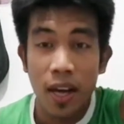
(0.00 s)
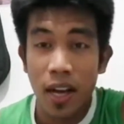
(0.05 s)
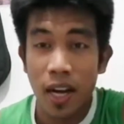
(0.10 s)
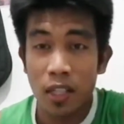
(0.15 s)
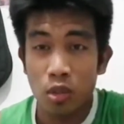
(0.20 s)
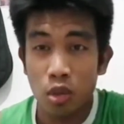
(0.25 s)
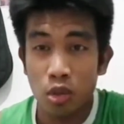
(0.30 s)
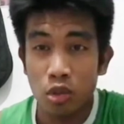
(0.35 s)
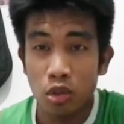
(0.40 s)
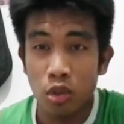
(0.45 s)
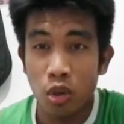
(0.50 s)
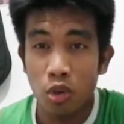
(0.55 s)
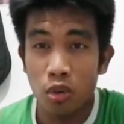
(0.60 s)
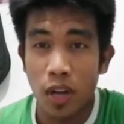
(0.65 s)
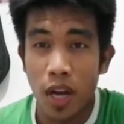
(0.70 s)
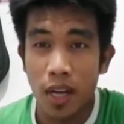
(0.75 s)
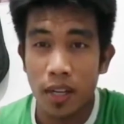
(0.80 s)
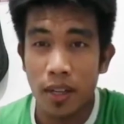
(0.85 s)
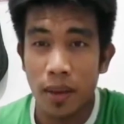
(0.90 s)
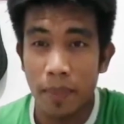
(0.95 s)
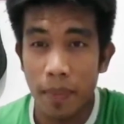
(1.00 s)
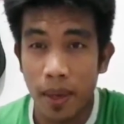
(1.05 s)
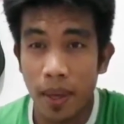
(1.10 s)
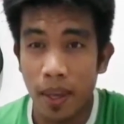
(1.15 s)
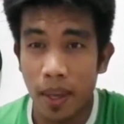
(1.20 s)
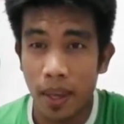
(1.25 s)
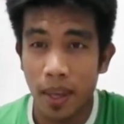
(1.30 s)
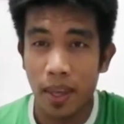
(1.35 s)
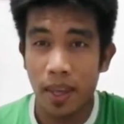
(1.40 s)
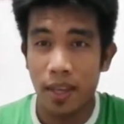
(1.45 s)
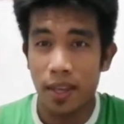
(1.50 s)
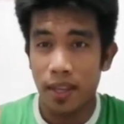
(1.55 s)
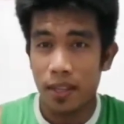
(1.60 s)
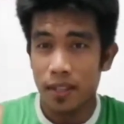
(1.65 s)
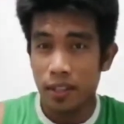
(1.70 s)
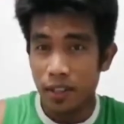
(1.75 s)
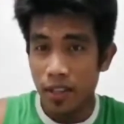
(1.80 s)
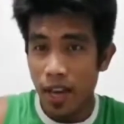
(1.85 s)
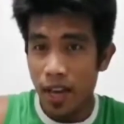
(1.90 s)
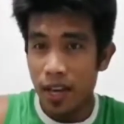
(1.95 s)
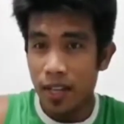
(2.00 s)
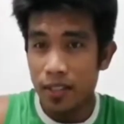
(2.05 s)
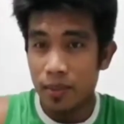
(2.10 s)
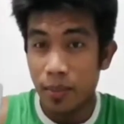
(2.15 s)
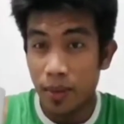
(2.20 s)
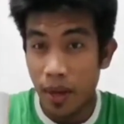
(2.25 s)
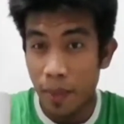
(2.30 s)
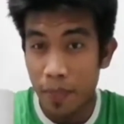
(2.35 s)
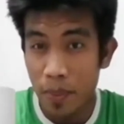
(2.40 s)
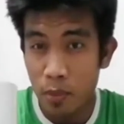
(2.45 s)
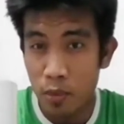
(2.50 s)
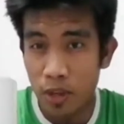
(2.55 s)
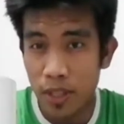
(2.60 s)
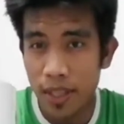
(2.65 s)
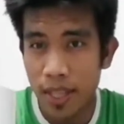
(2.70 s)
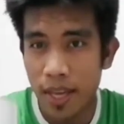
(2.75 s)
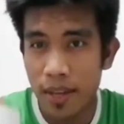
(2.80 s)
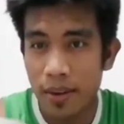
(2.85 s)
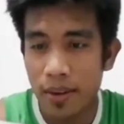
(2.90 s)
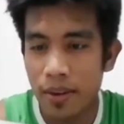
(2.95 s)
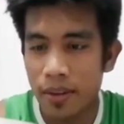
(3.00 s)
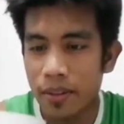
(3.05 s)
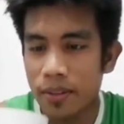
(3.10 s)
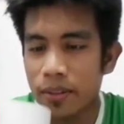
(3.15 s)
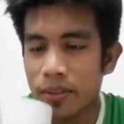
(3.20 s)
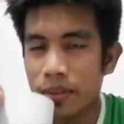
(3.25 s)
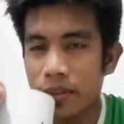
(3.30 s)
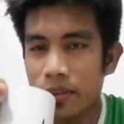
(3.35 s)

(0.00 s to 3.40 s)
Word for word: alas 8 ng gabi. Yan, magkape muna tayo.